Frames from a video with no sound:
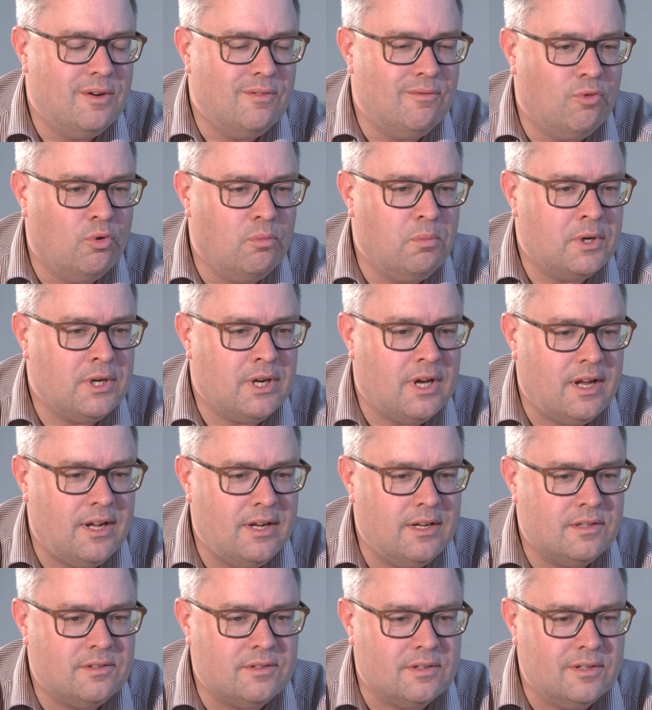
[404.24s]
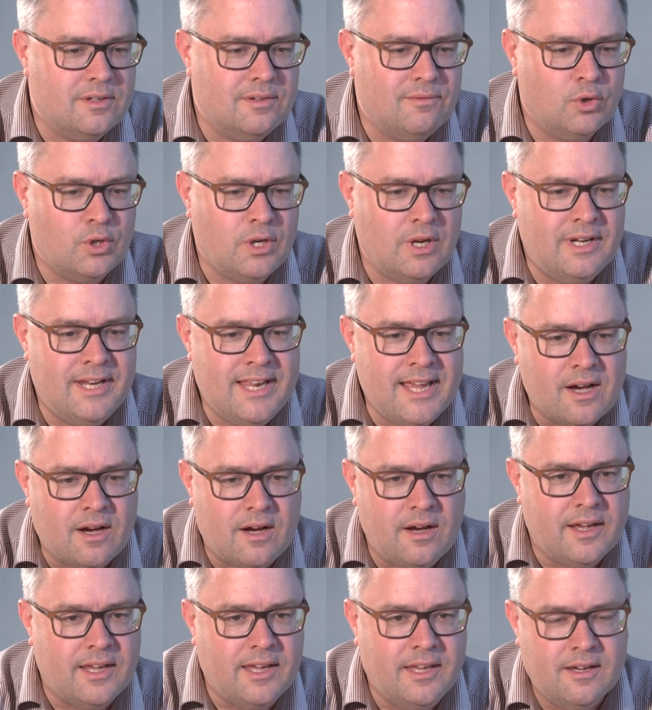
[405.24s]
wo man halt, äh, wo der
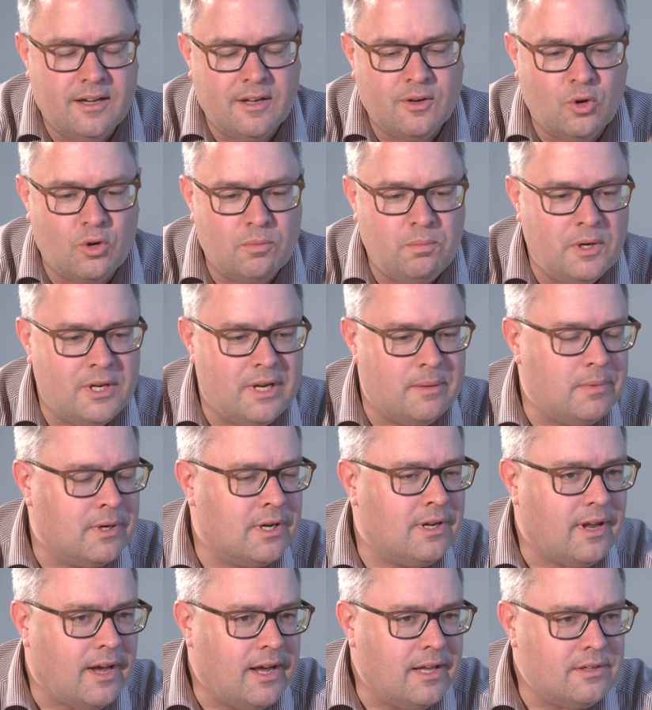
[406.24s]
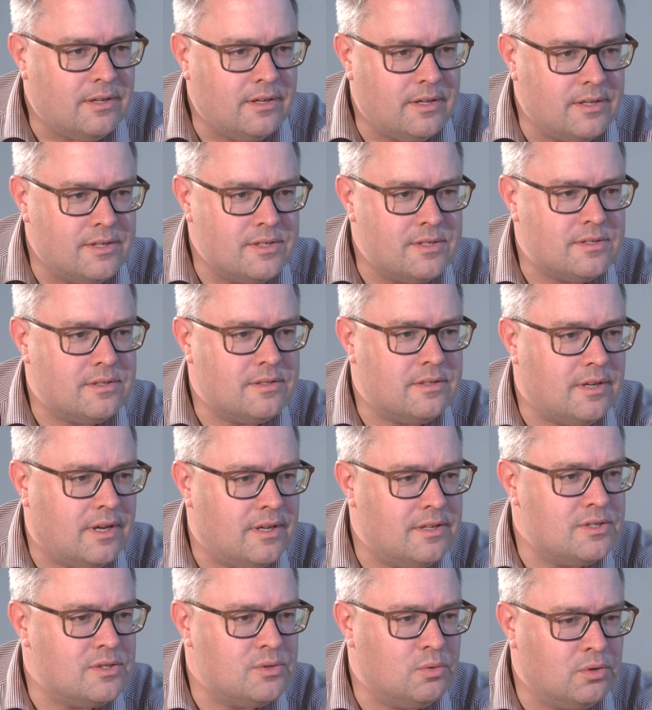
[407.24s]
Lehrer eher nochmal der Begleiter ist
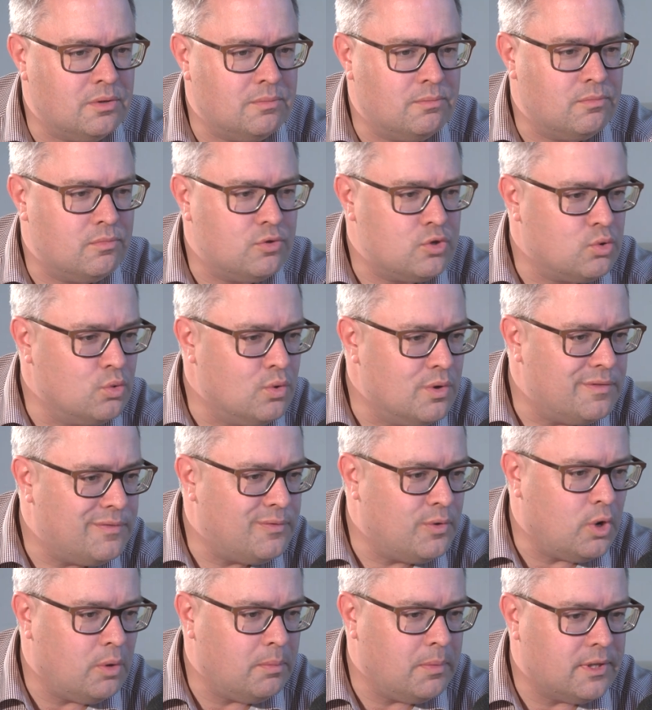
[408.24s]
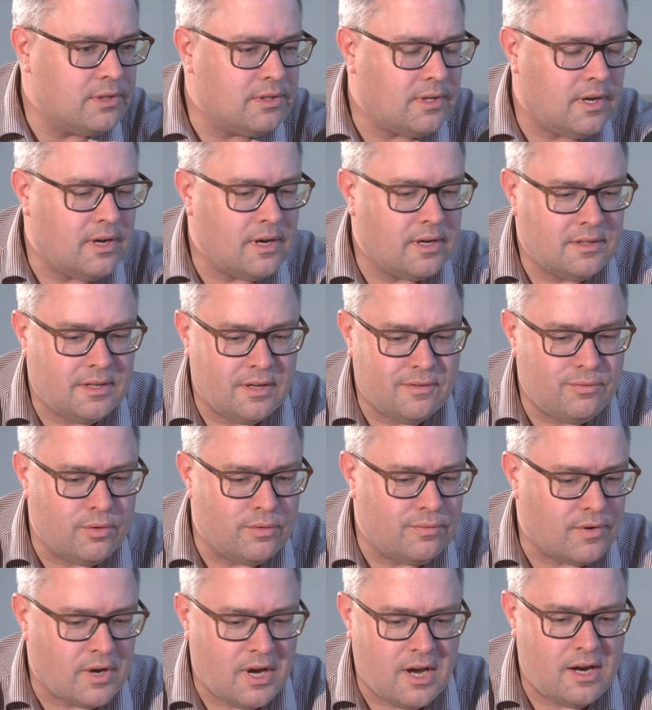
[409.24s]
an so einem Schulvormittag, der für
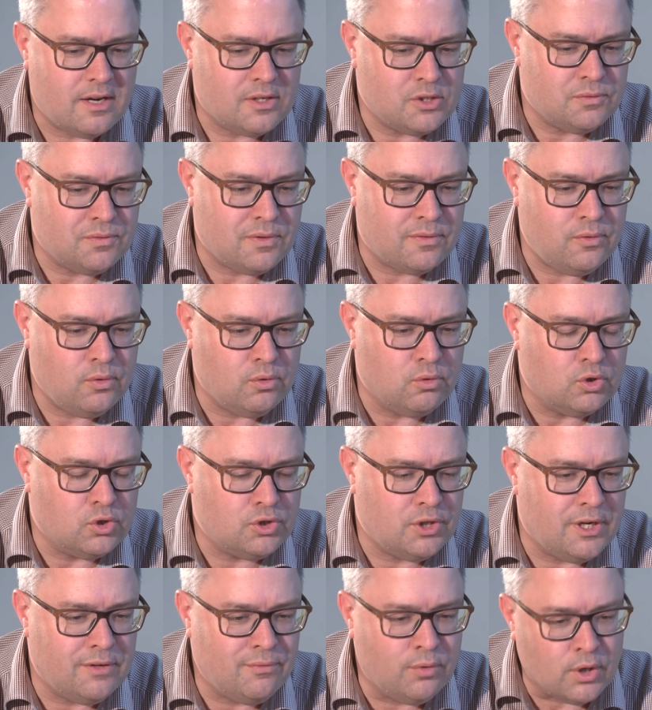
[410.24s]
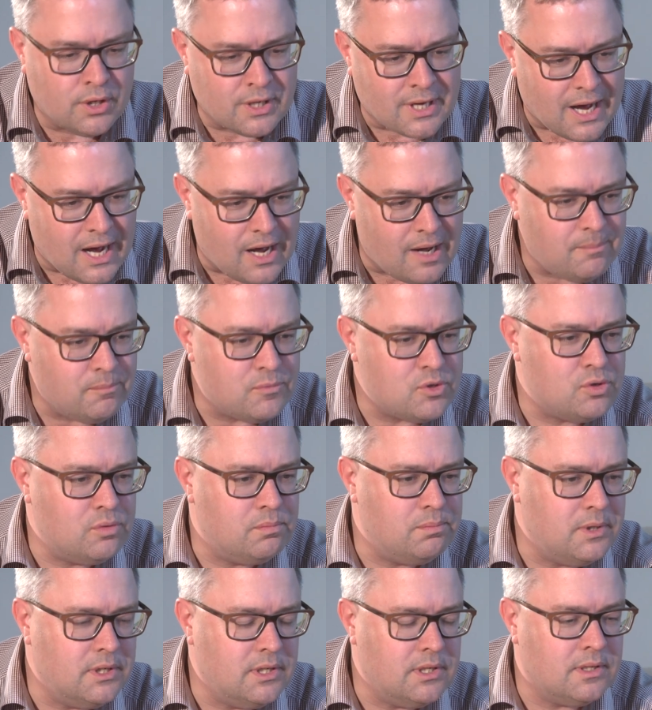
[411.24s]
Fragen zur Verfügung steht, für den Rahmen
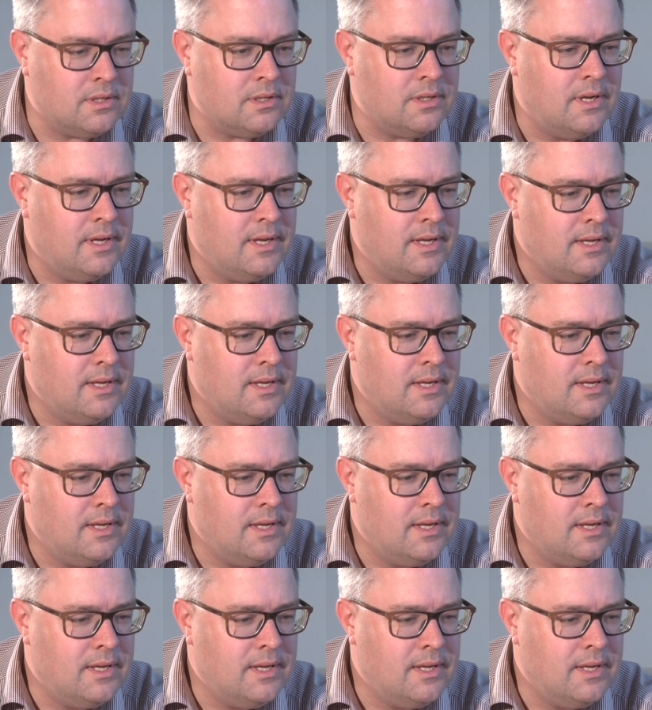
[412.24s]
zu bilden.